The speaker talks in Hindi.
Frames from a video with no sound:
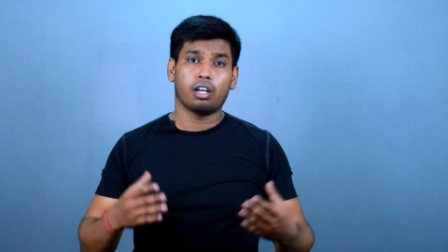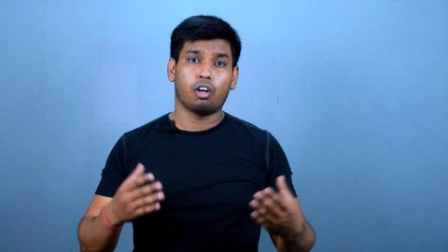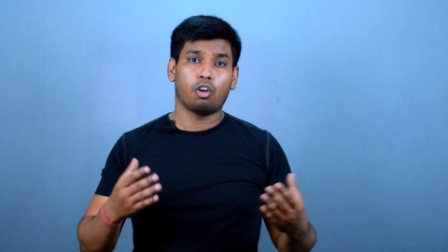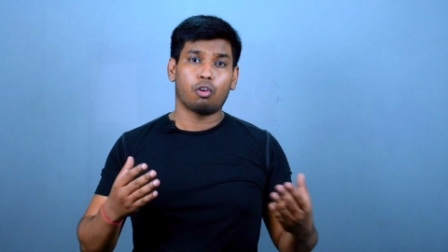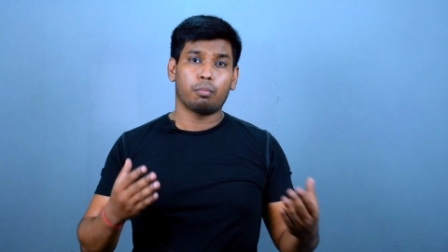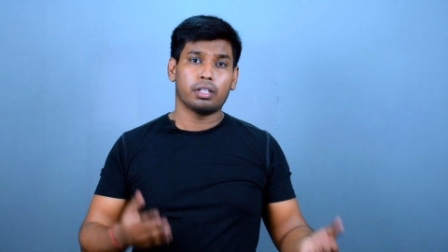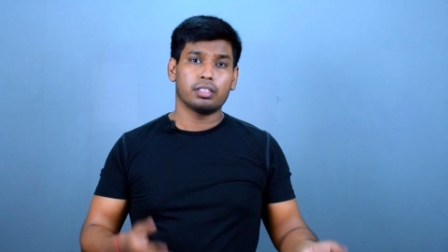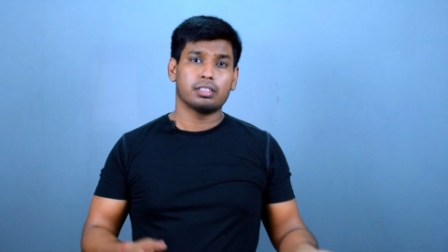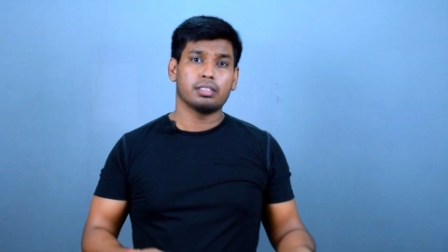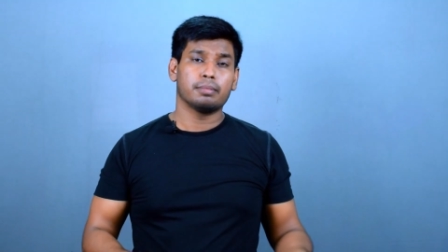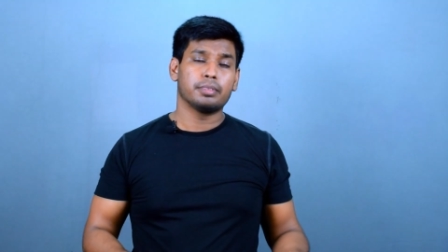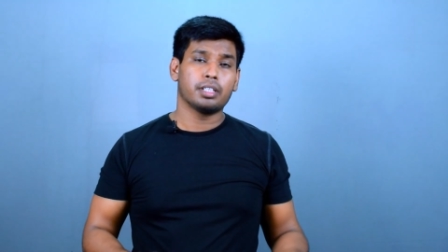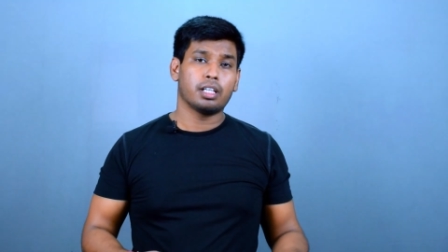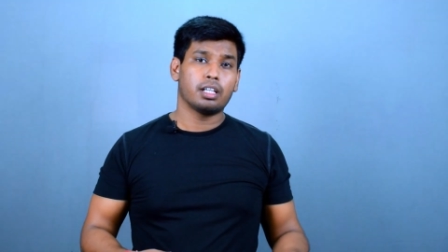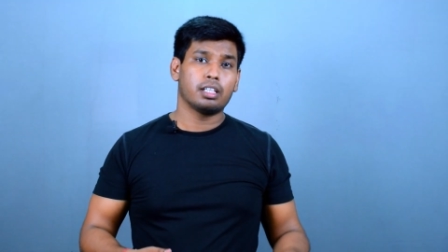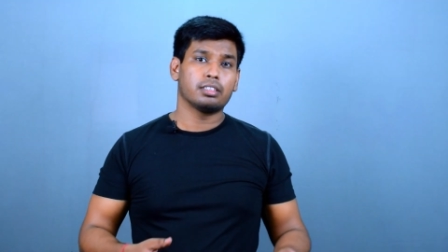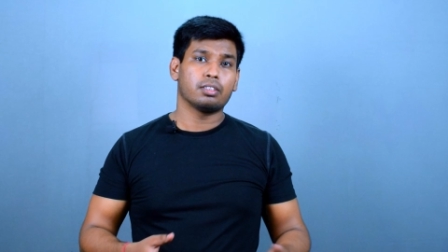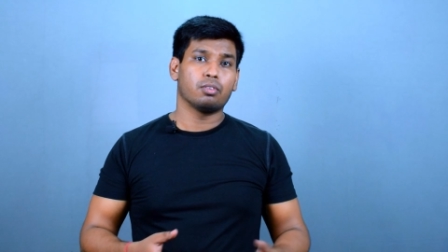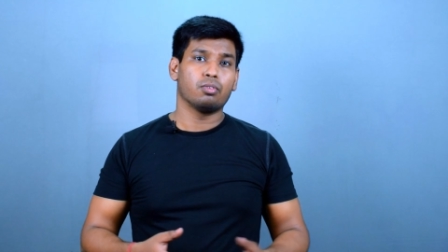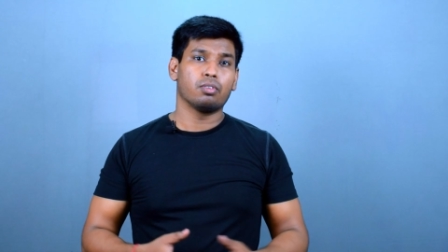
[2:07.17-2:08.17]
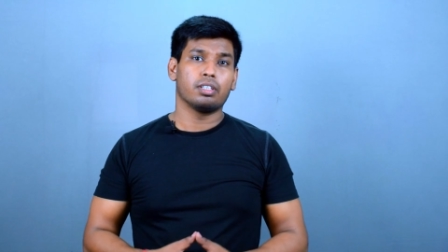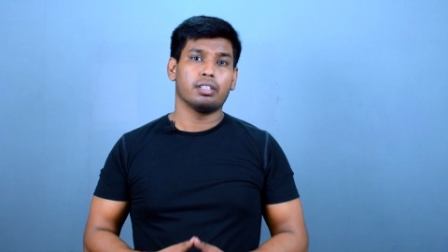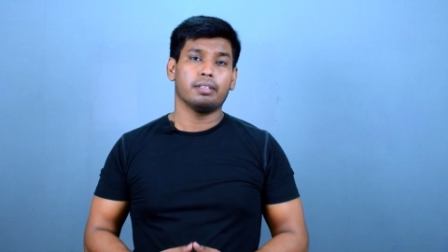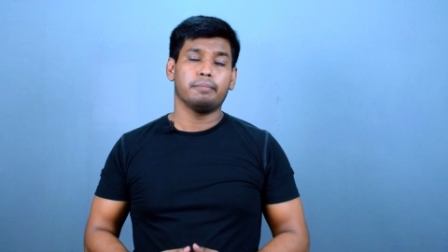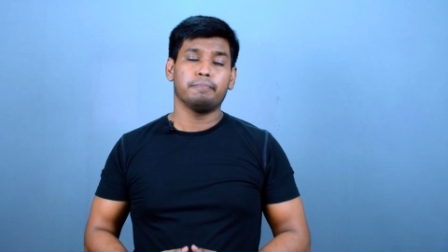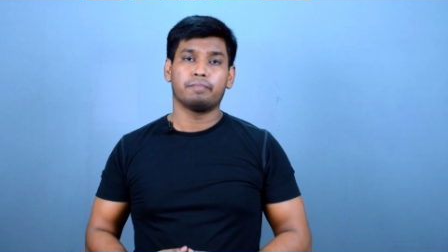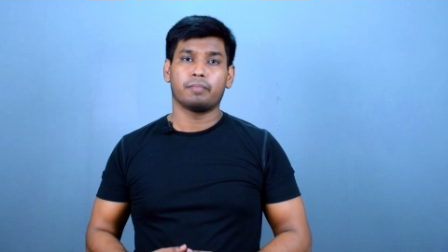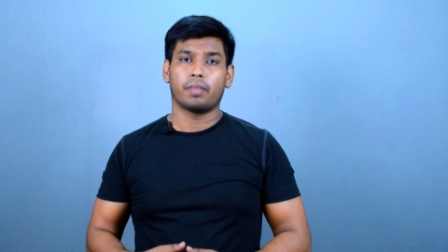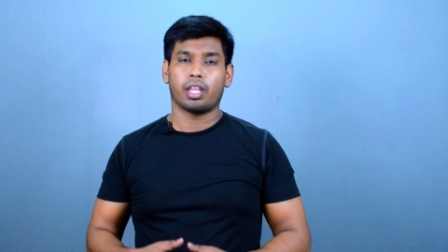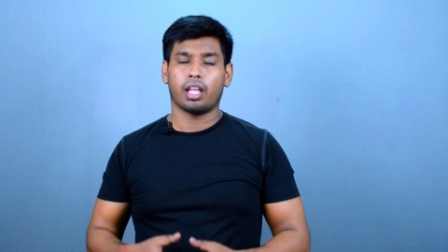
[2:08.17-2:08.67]
और बात समझाना चाहूँगा
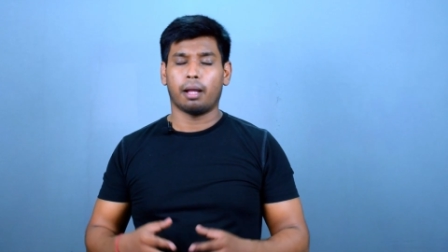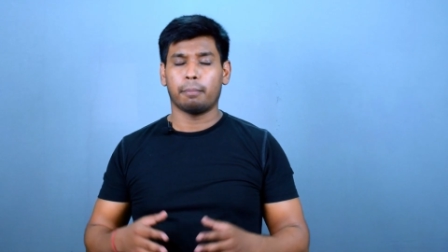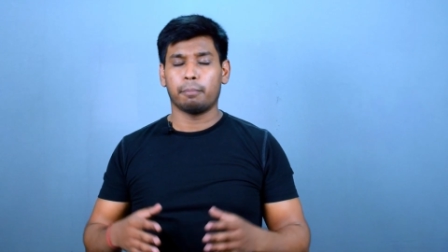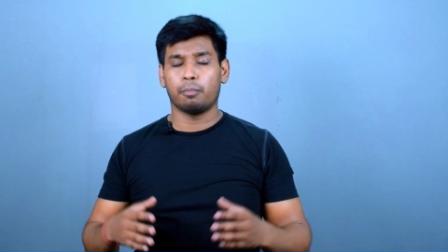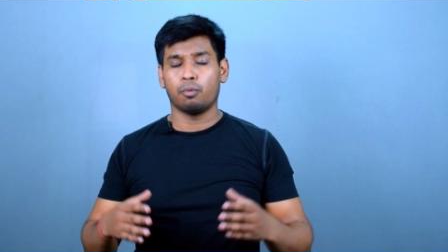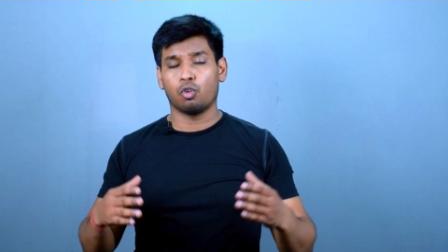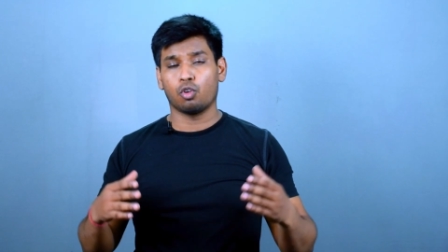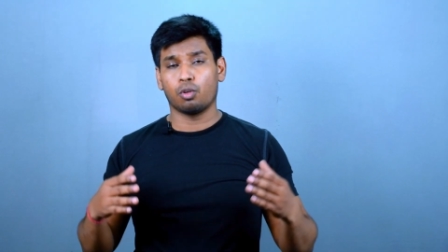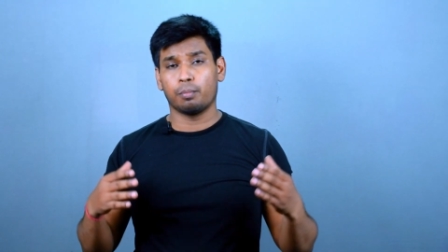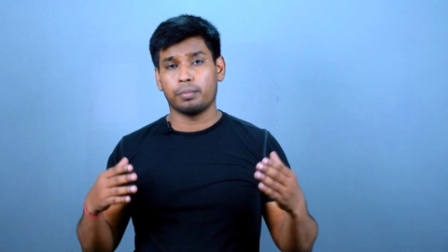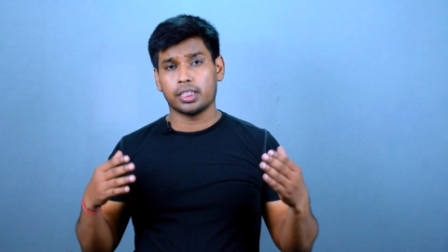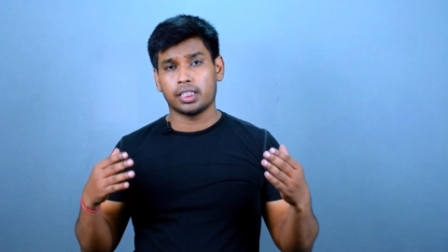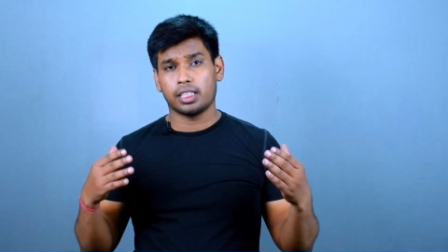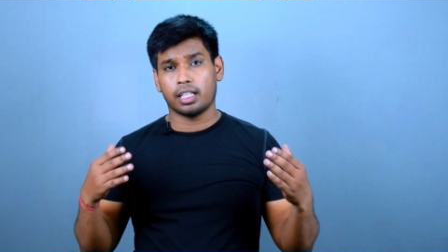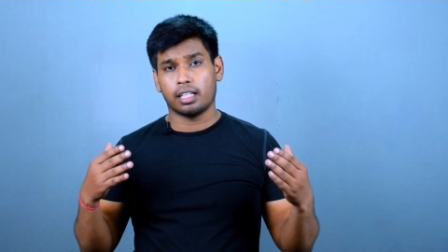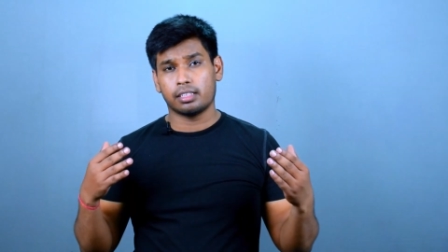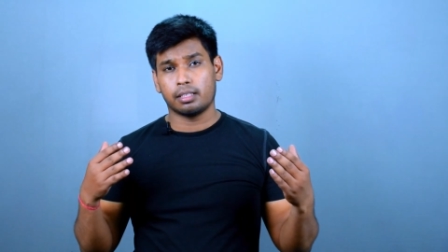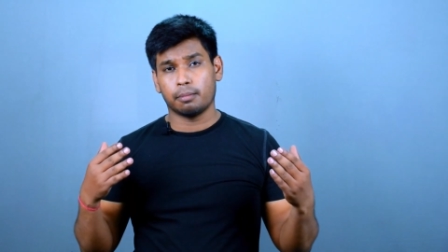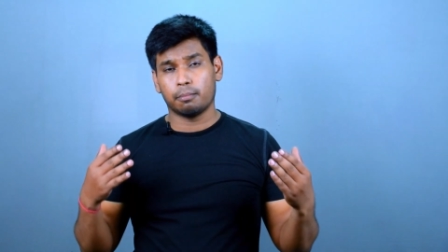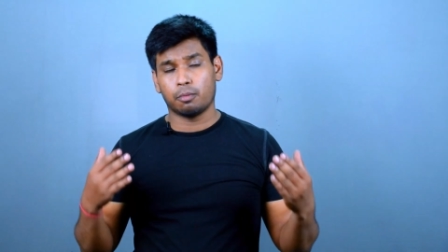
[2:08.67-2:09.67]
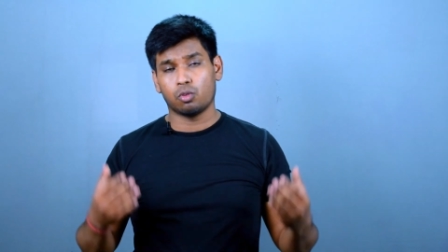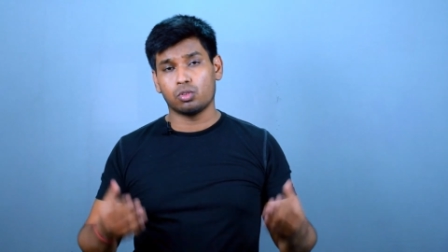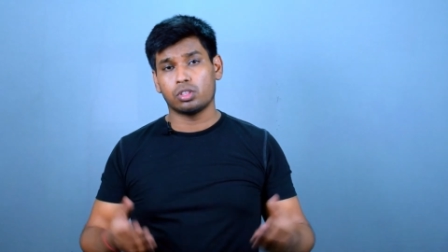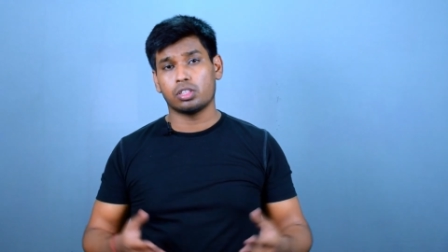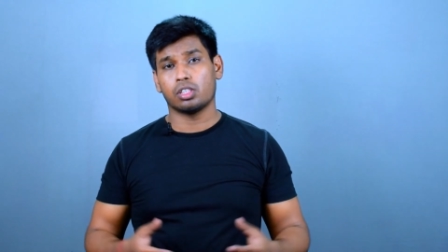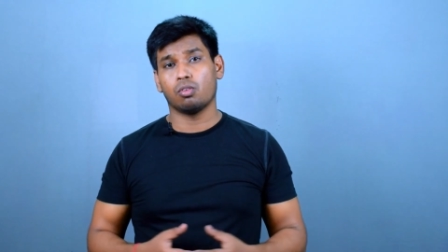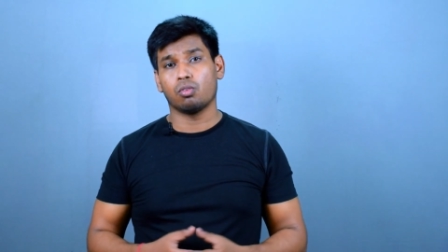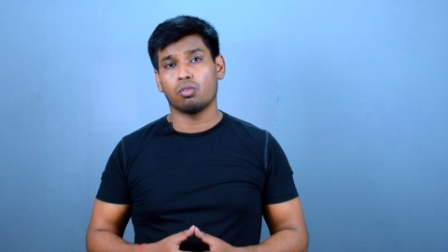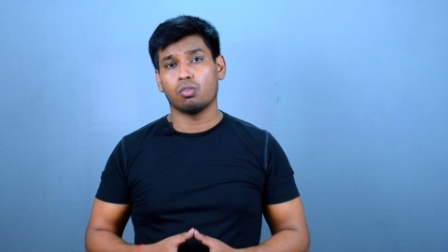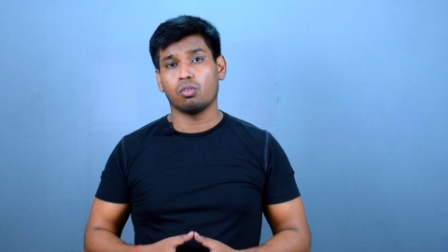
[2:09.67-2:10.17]
आप लोग में से ऐसे बहुत
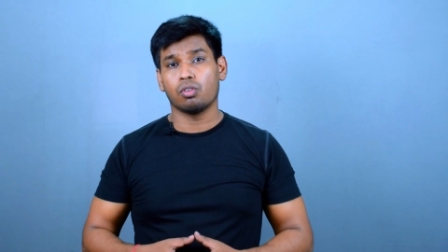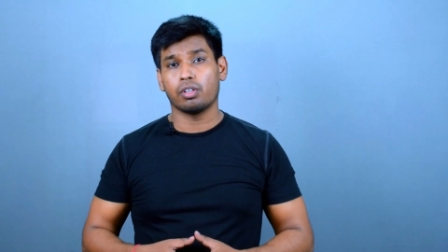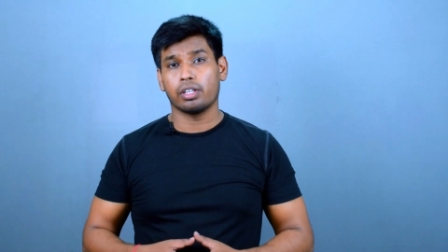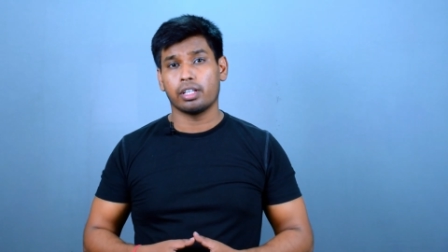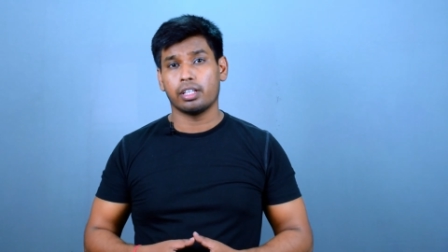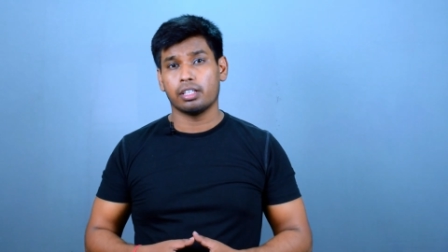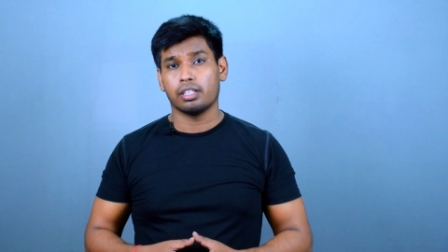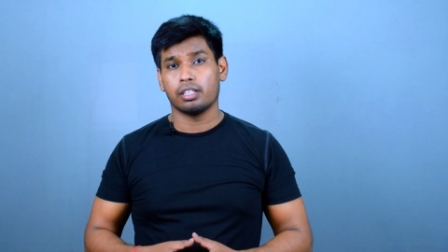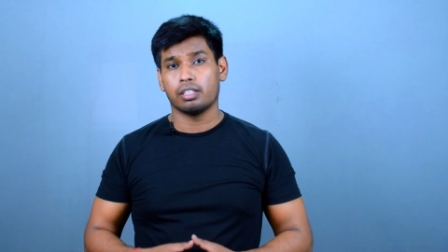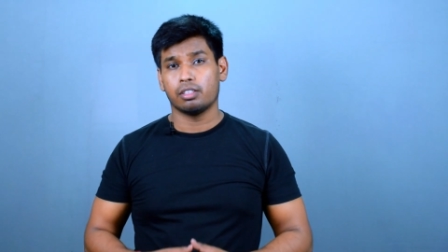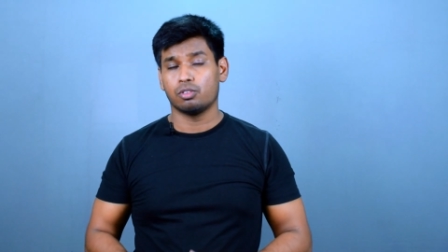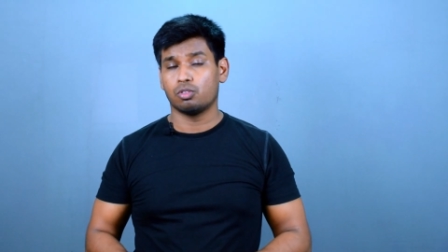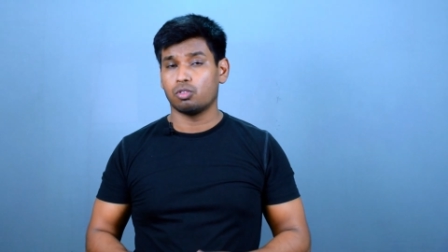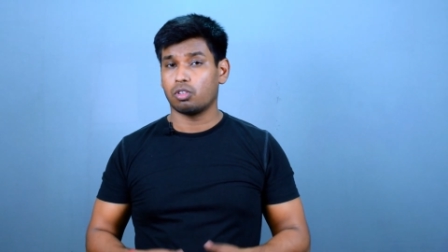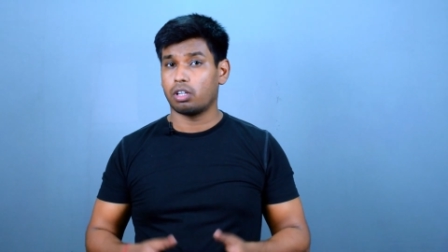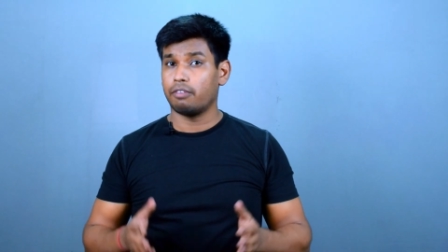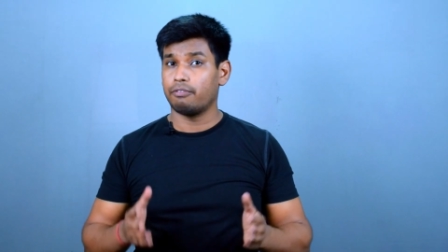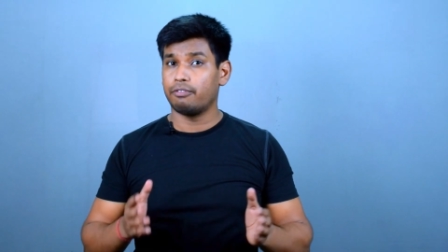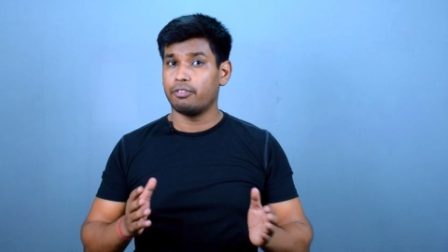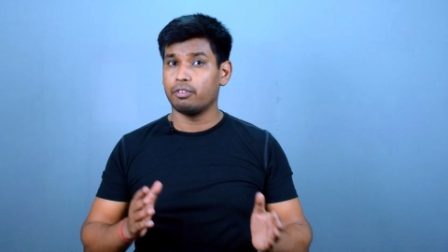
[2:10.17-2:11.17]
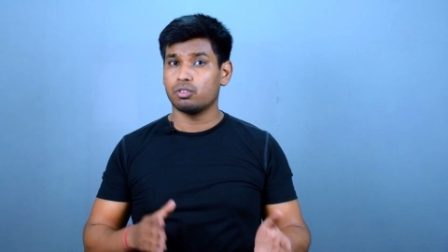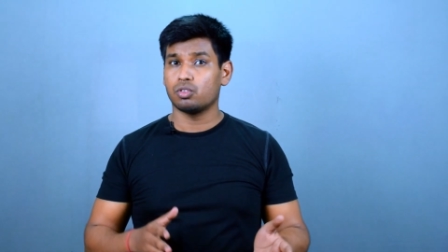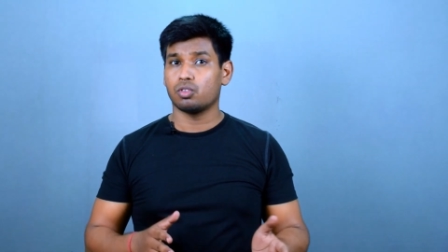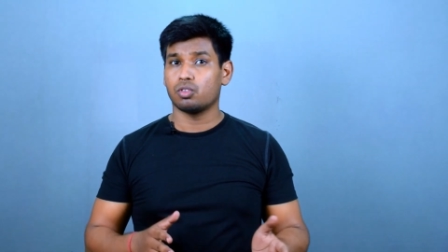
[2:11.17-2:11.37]
से लोग होंगे जो कंफ्यूज